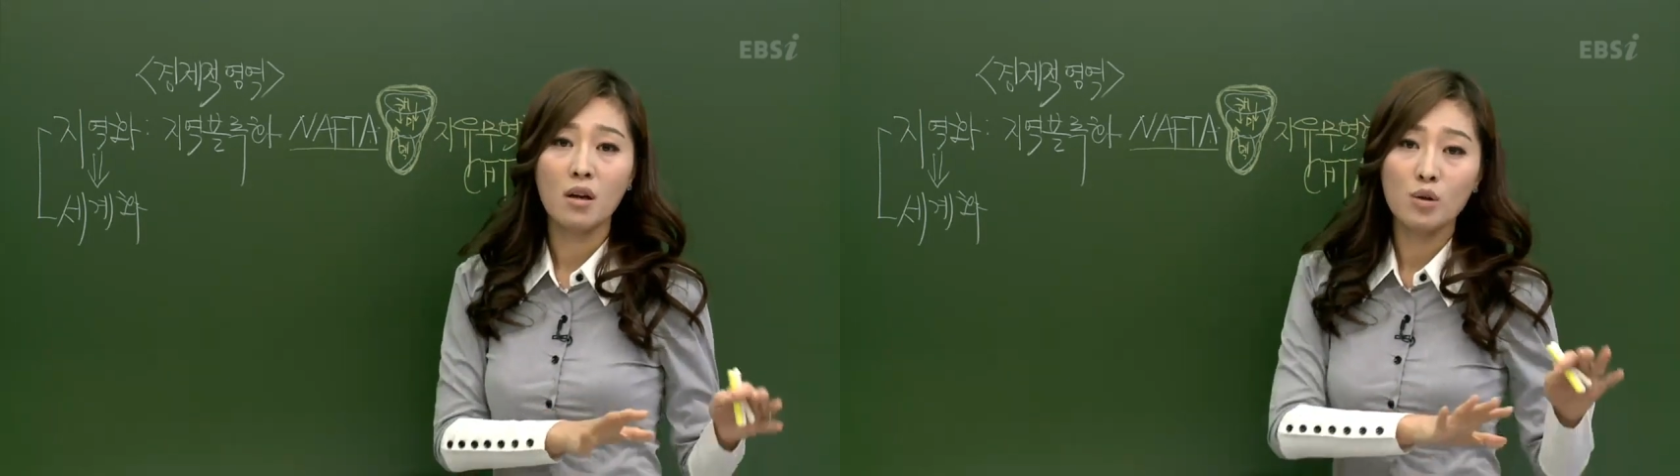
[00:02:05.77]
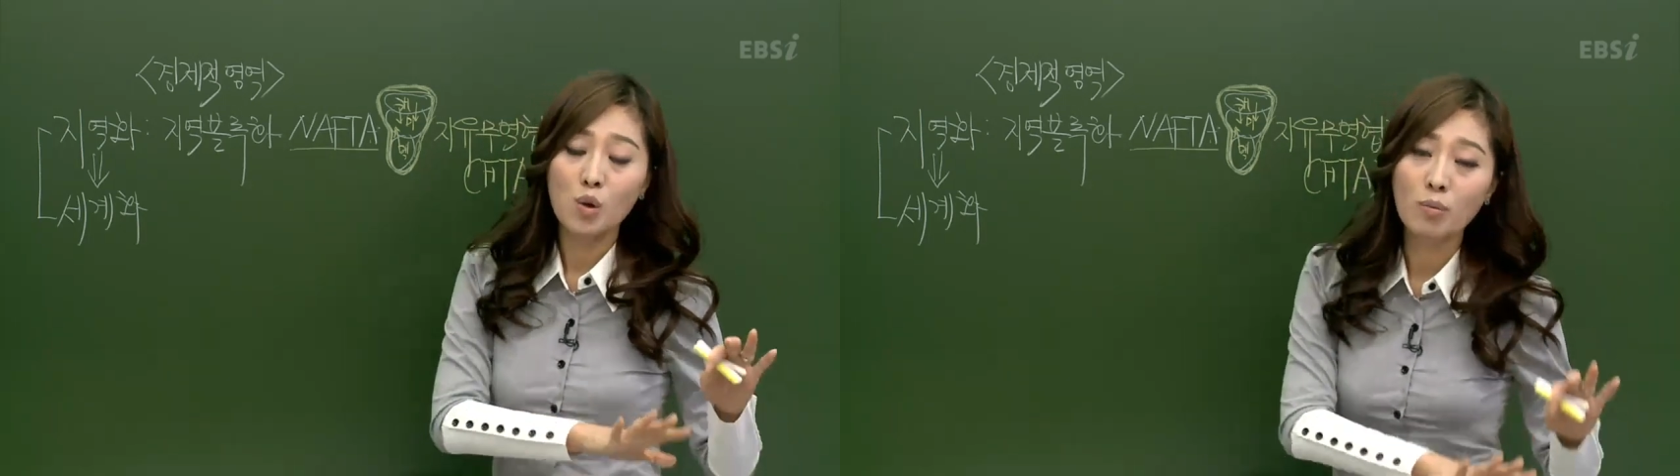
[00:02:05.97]

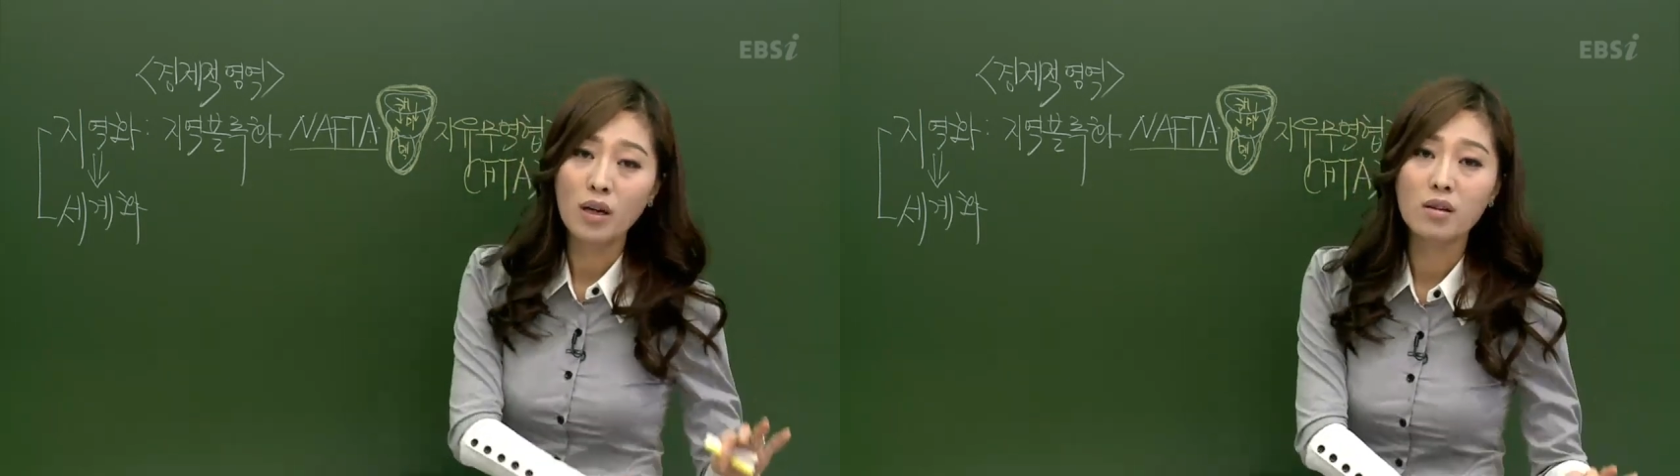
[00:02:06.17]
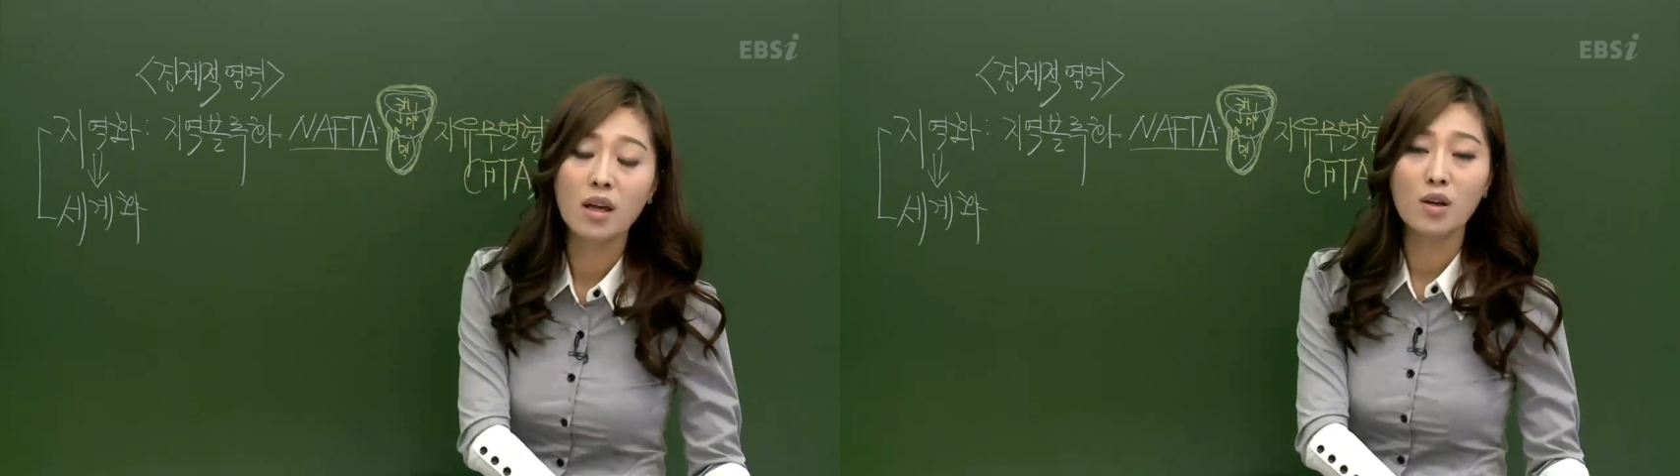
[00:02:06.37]
정말
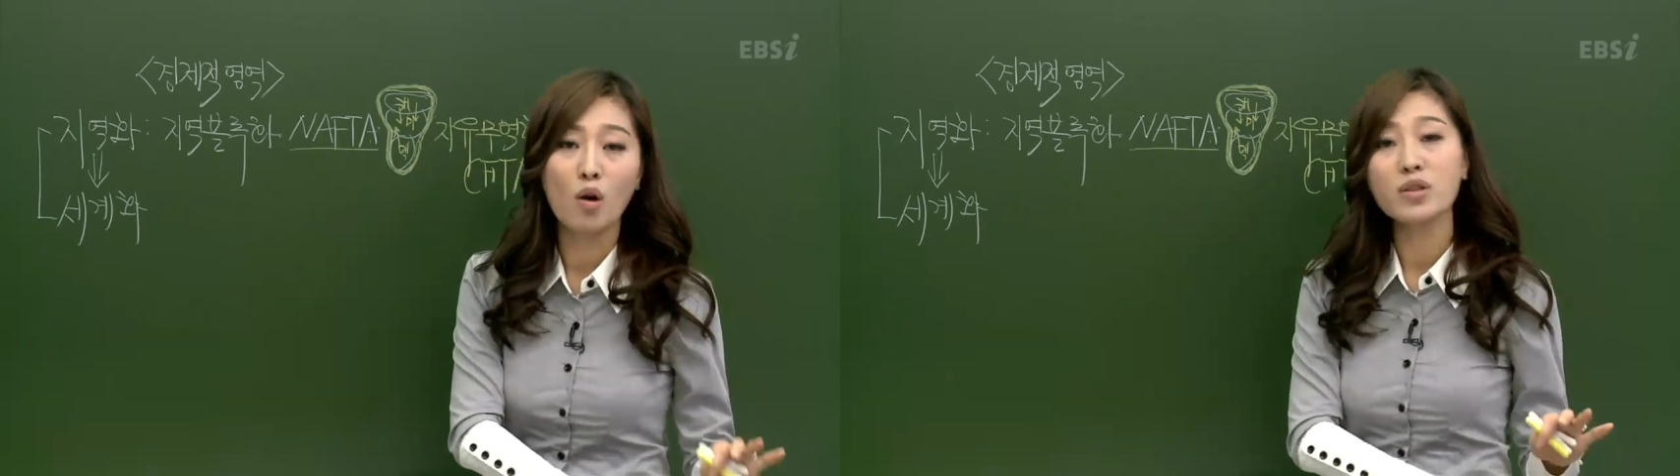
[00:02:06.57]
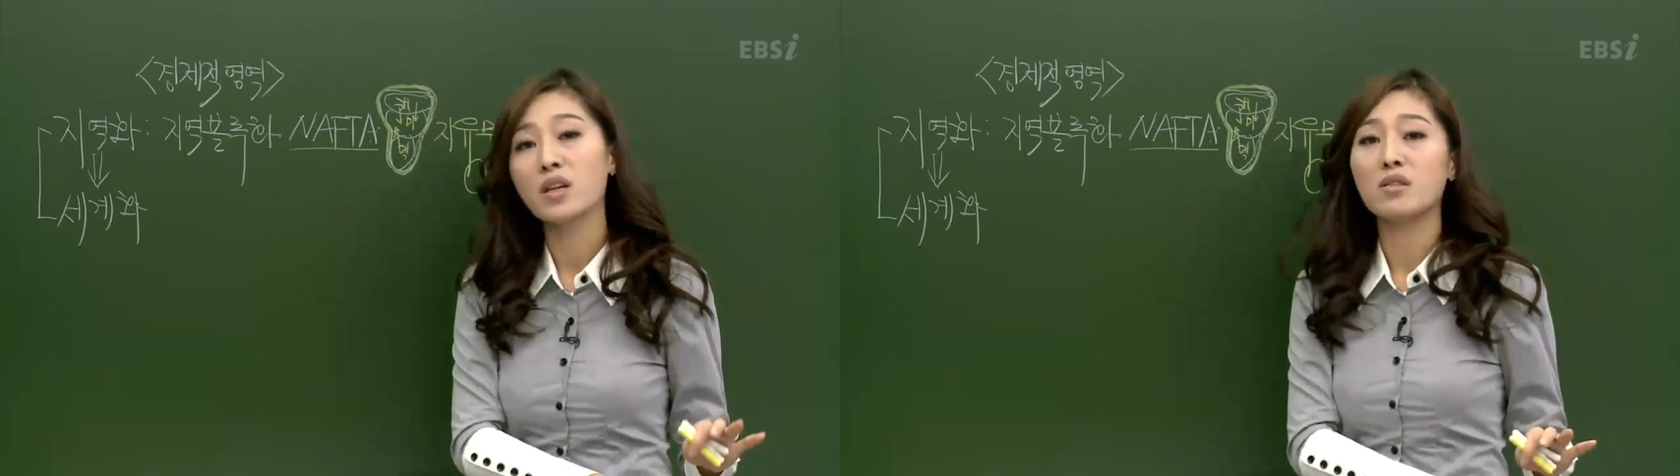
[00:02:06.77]
이렇게
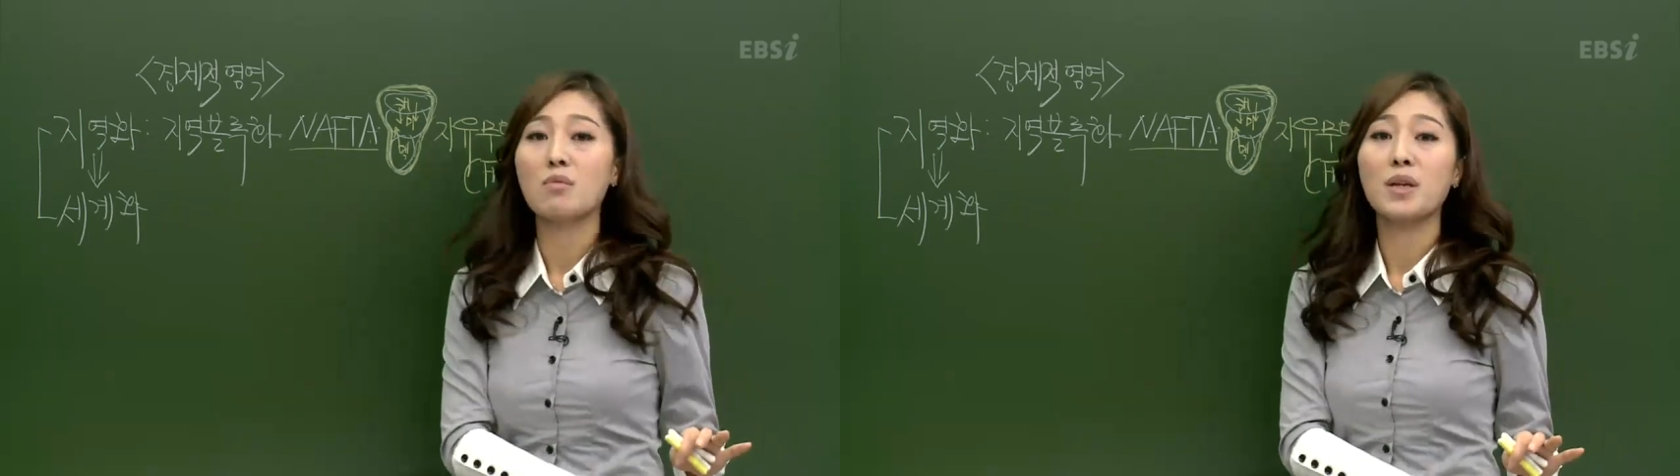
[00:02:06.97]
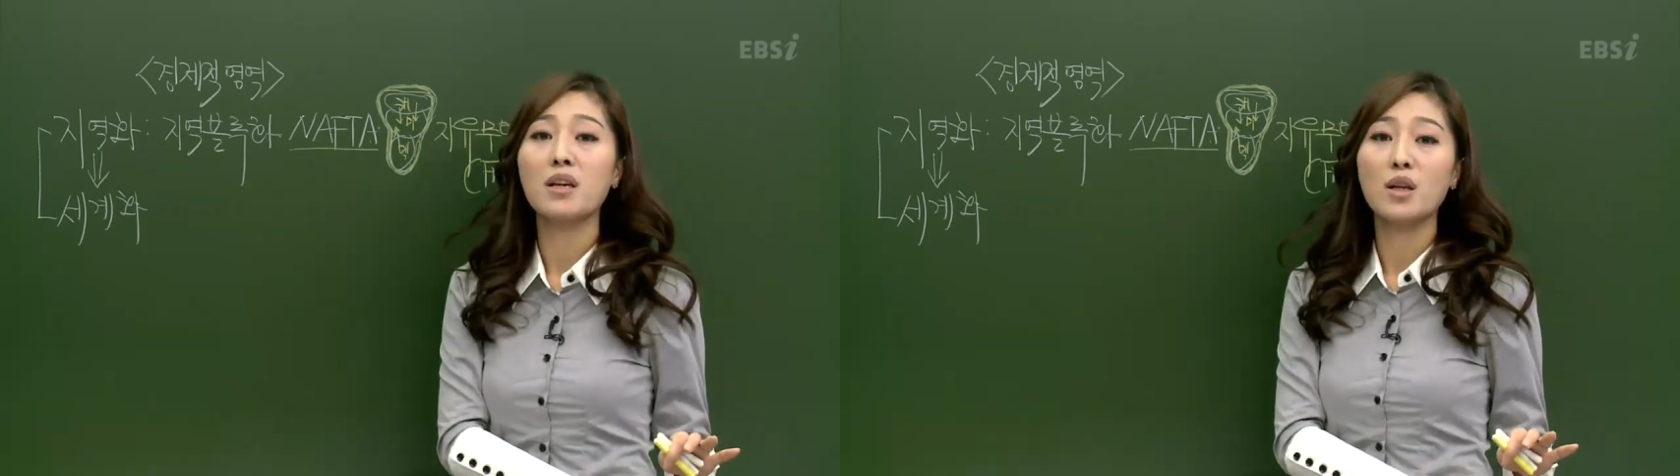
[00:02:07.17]
경쟁에서
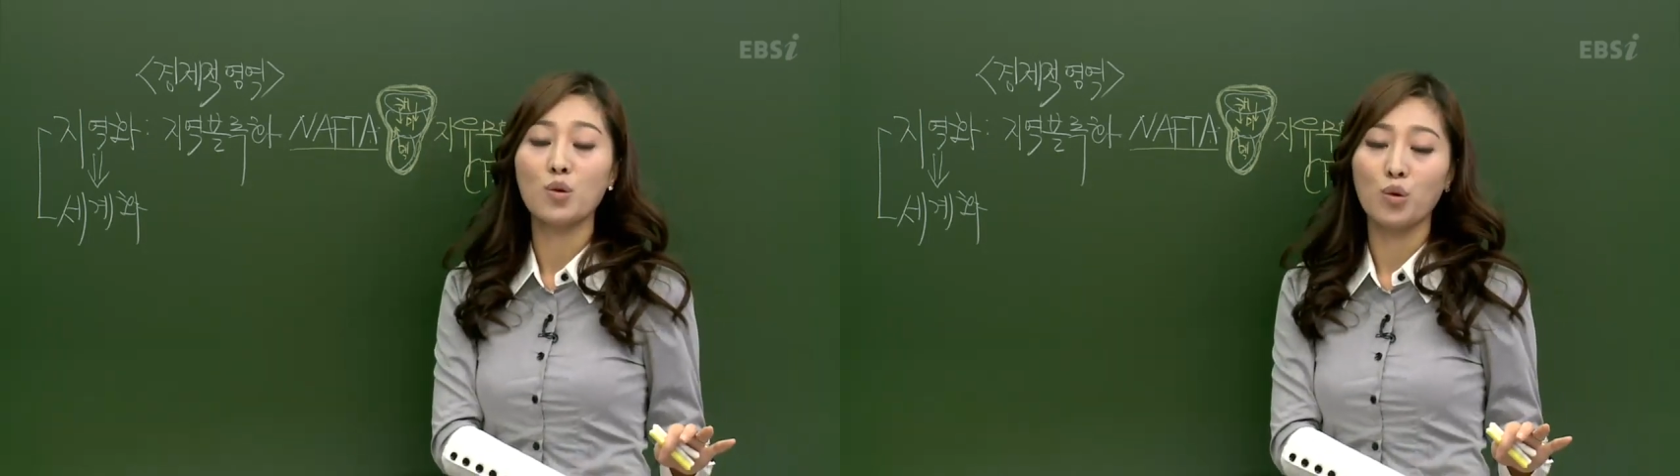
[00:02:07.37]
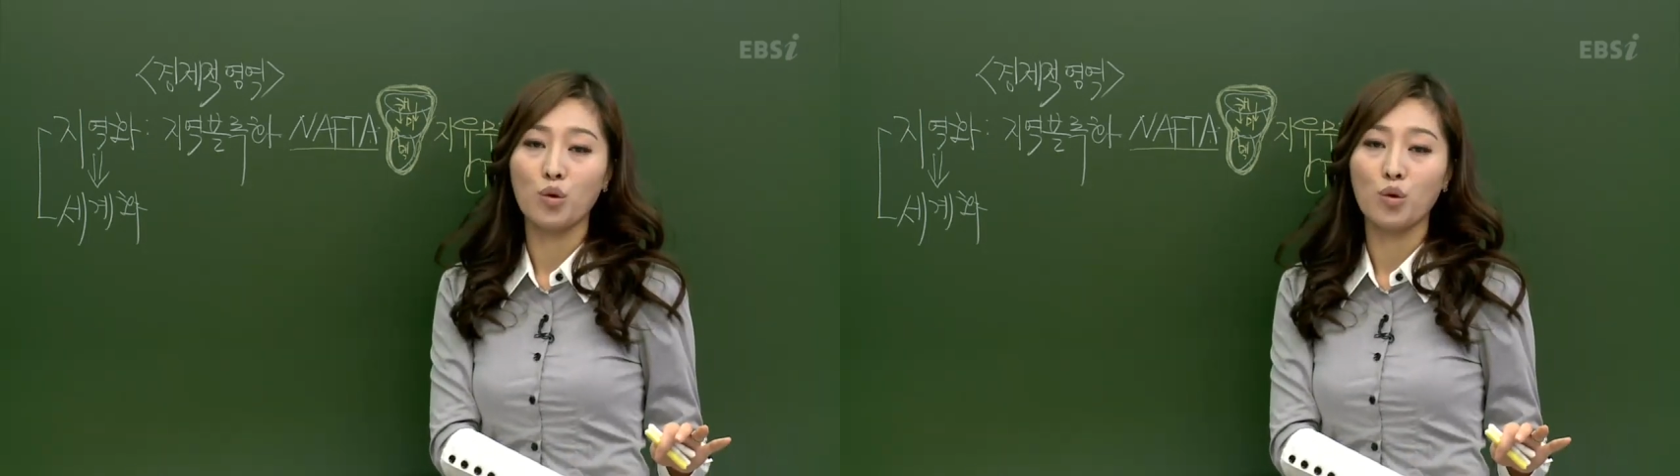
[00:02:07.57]
밀리고